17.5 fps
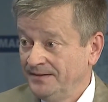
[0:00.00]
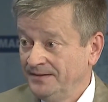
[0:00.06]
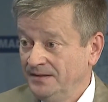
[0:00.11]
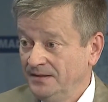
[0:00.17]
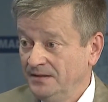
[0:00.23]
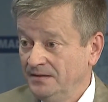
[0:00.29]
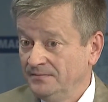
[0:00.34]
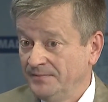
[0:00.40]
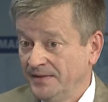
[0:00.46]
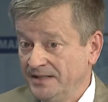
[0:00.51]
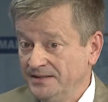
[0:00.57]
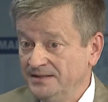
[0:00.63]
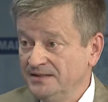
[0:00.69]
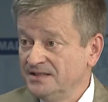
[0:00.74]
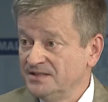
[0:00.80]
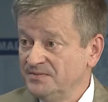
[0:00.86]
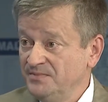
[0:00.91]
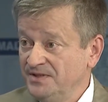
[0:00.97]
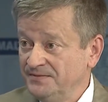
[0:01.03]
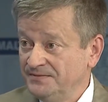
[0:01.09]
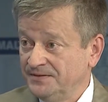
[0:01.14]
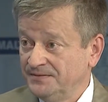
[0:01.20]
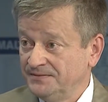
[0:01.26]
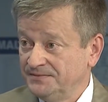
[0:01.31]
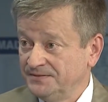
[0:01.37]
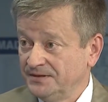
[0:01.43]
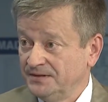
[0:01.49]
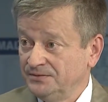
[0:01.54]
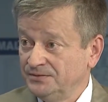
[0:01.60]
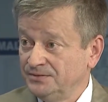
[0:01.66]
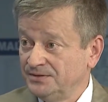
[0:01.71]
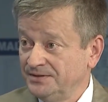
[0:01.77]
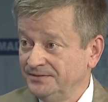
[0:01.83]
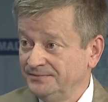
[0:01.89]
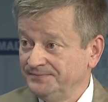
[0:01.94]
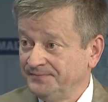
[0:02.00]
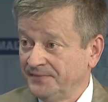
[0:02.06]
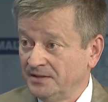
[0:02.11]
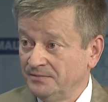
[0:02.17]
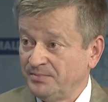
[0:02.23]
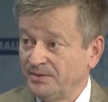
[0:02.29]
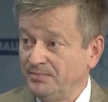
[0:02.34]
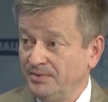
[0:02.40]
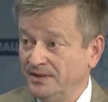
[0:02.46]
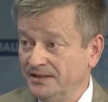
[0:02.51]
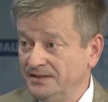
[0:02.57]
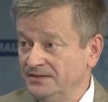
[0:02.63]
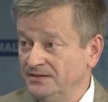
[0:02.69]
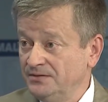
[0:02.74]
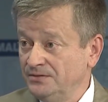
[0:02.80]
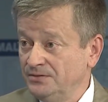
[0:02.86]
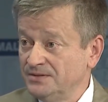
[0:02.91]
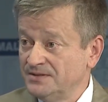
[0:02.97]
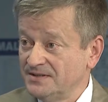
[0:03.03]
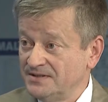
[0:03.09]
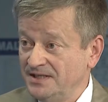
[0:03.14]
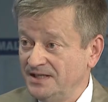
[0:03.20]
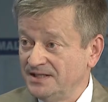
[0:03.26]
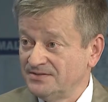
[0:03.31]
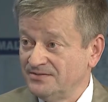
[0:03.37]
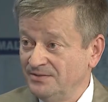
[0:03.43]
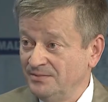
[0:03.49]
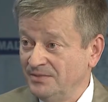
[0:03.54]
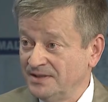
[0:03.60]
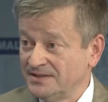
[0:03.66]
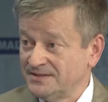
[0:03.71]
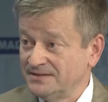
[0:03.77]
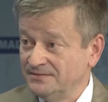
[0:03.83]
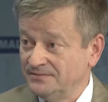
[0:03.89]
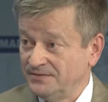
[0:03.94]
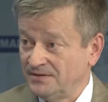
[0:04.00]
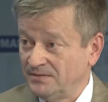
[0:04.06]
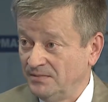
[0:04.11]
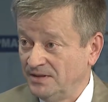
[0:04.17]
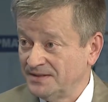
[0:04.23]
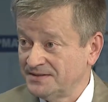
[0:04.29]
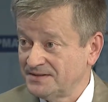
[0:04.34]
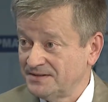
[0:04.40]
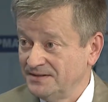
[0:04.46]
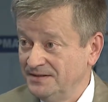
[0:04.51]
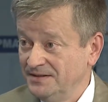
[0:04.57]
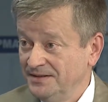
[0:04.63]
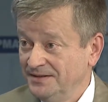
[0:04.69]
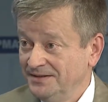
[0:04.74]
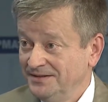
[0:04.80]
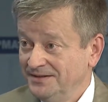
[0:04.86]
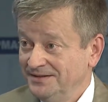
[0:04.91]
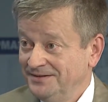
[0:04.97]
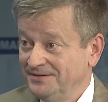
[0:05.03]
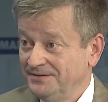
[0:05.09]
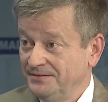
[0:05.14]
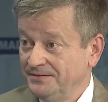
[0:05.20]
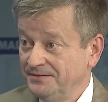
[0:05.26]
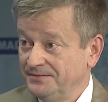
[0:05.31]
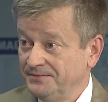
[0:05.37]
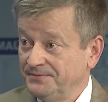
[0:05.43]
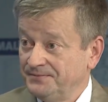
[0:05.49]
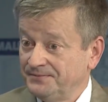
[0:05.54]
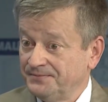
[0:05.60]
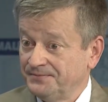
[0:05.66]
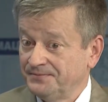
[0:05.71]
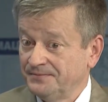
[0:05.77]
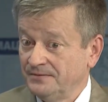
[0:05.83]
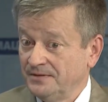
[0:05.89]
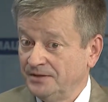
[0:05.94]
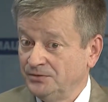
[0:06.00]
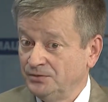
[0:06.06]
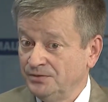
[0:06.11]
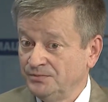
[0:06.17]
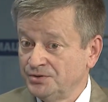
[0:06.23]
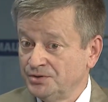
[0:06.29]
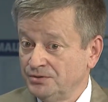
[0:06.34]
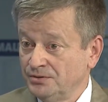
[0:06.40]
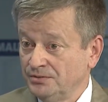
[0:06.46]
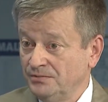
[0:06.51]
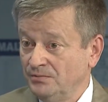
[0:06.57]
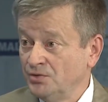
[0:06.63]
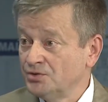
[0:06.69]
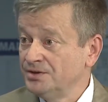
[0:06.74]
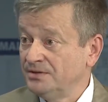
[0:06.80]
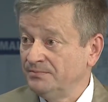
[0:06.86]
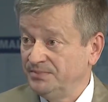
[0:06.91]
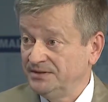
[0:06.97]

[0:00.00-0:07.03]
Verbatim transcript: И один из мифов, который э, пропагандируется средствами массовой информации, э, о том, что можно